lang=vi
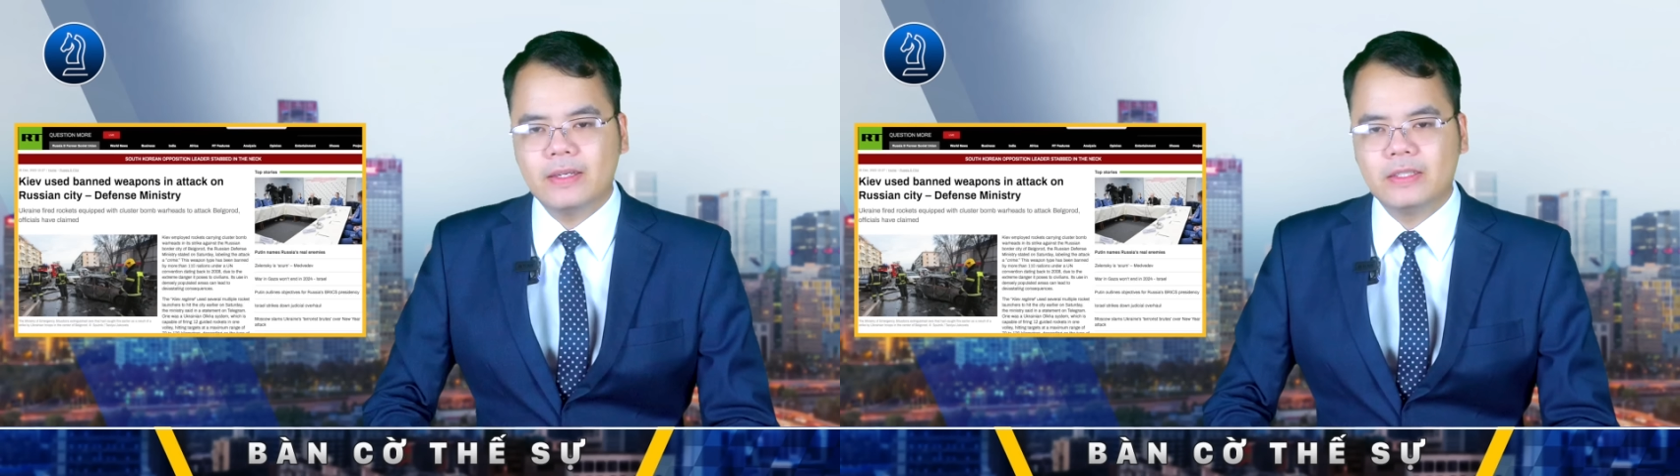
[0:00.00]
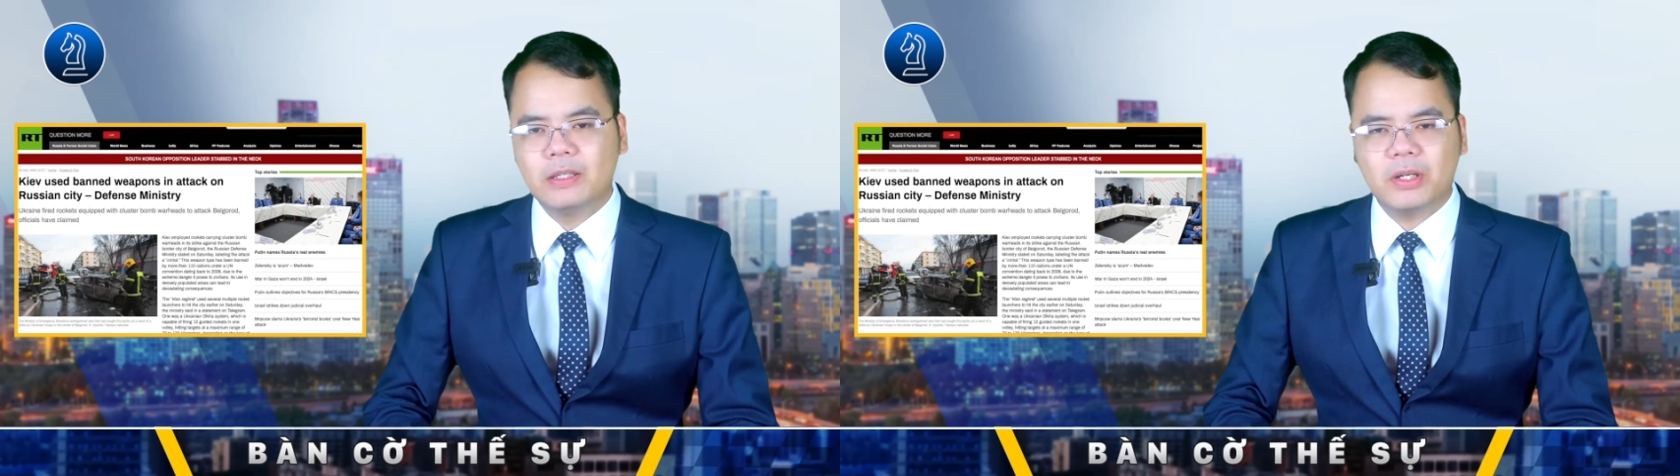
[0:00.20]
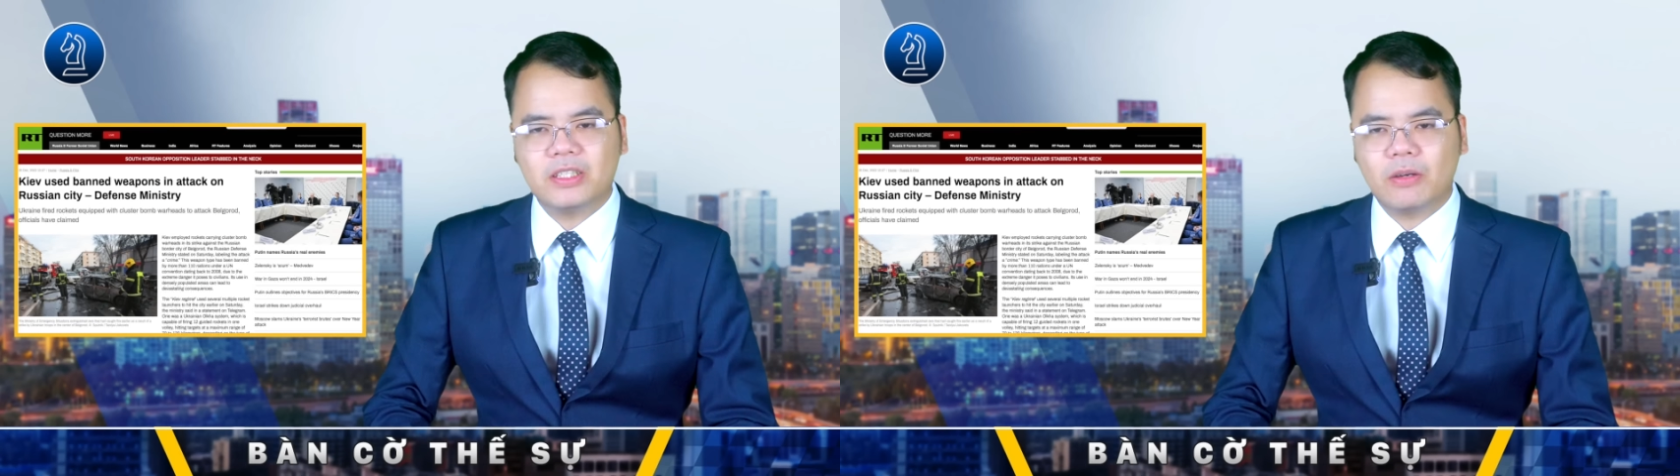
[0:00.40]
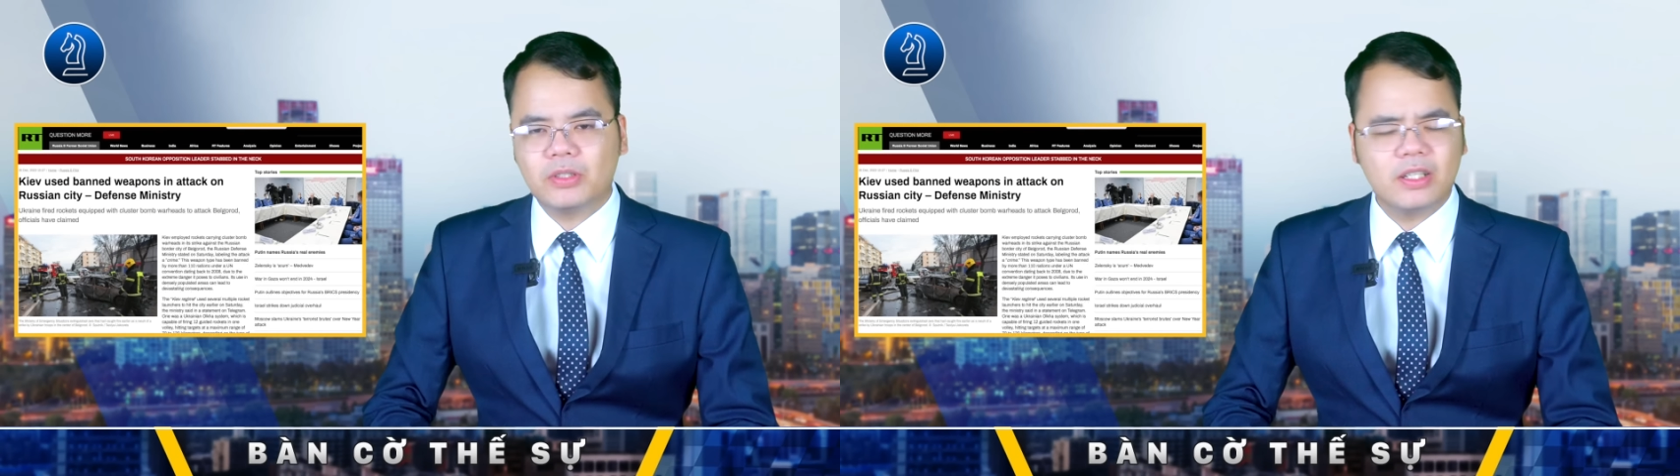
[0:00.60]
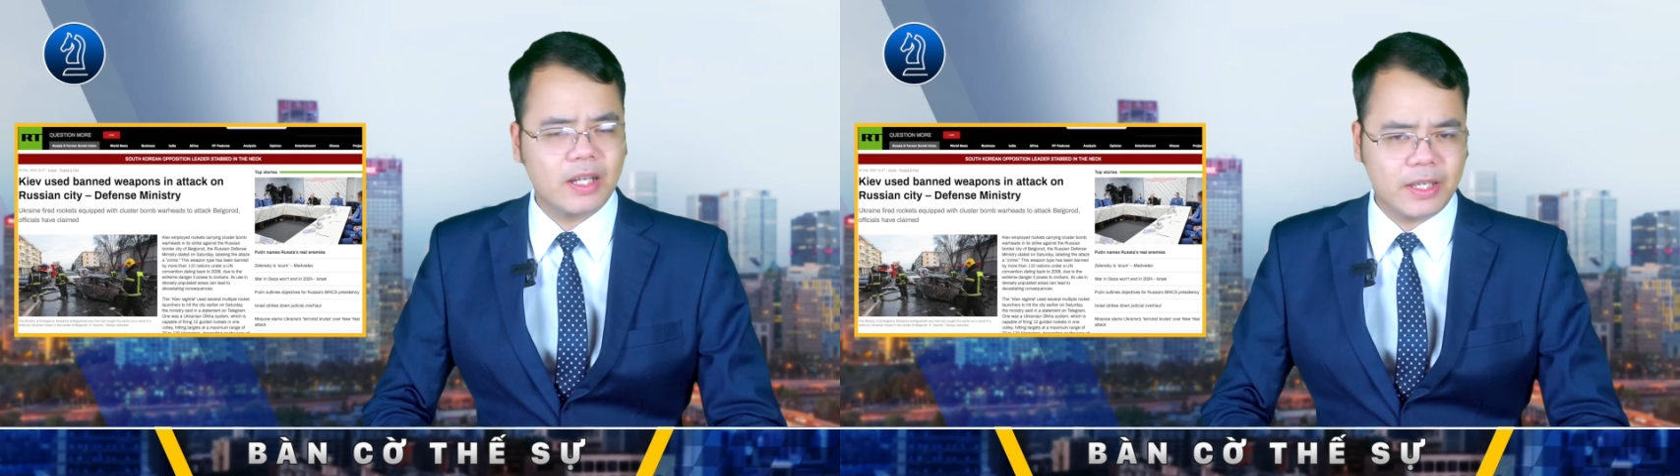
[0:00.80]
Nhưng mà trong
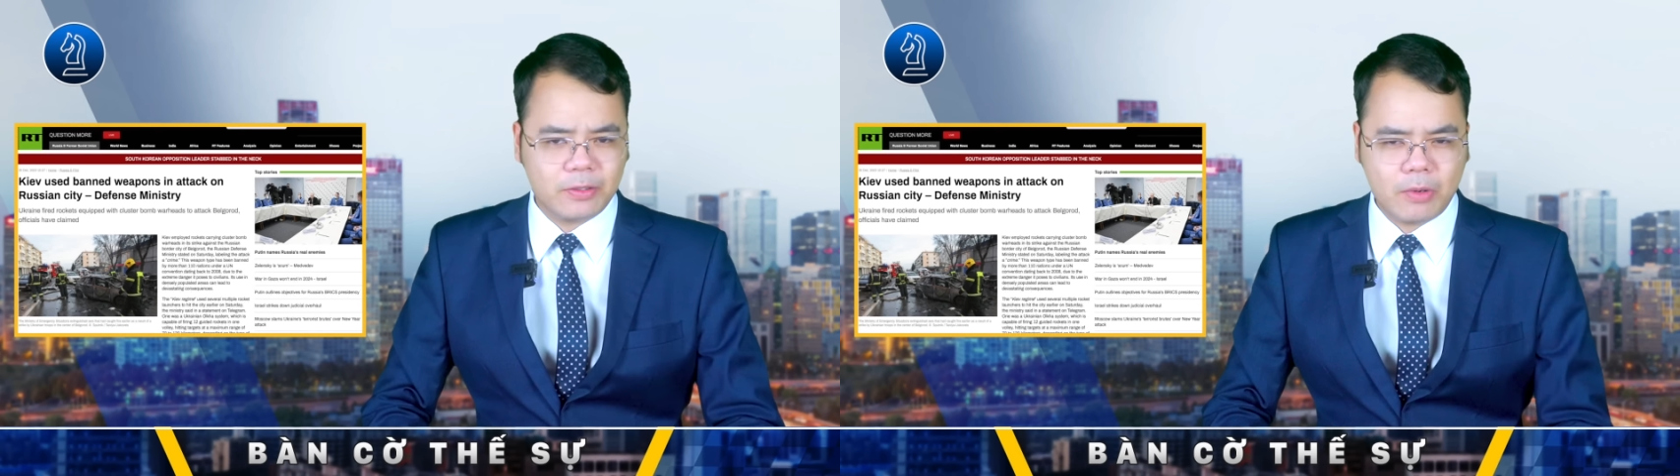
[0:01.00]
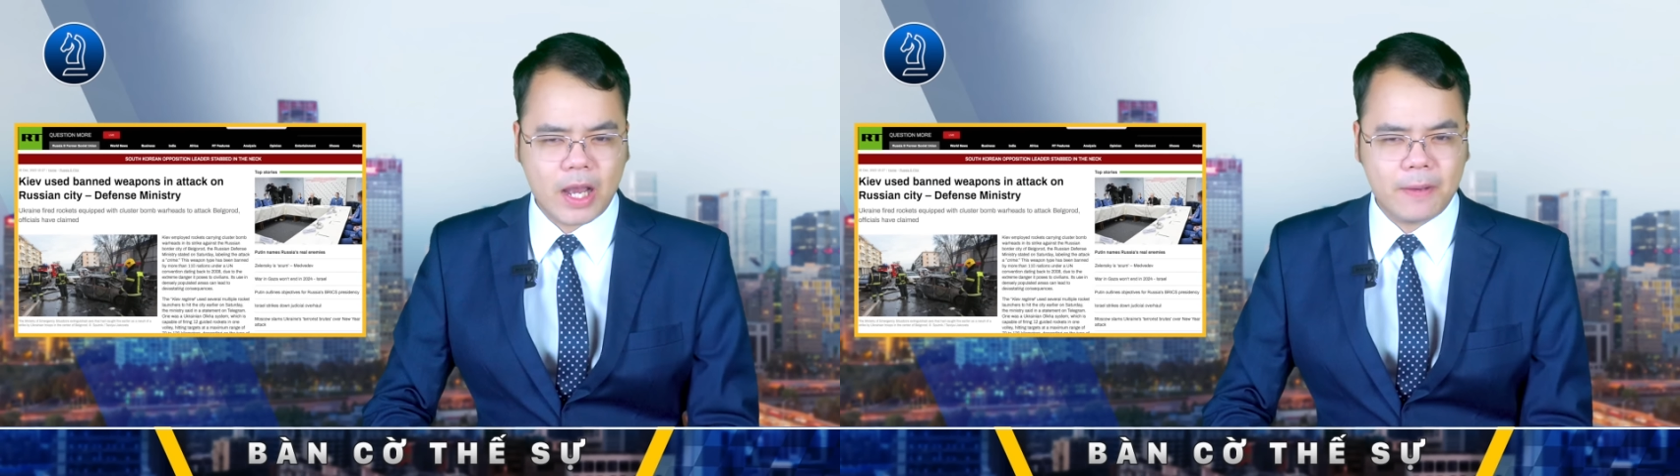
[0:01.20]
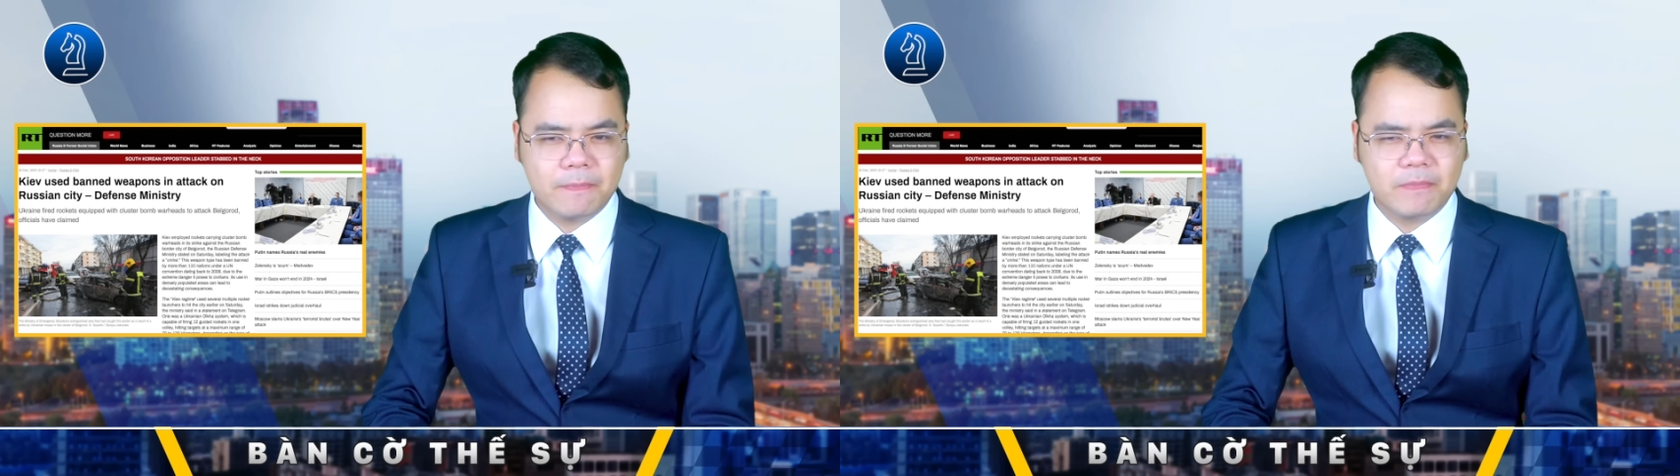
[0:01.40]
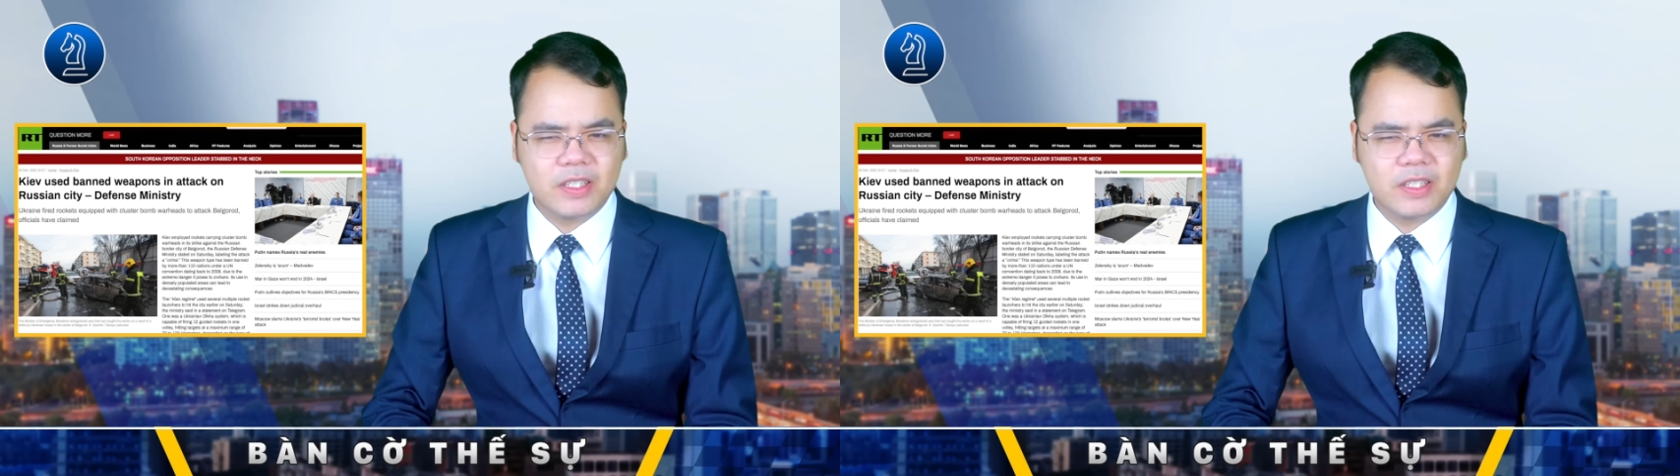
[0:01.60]
những ngày qua,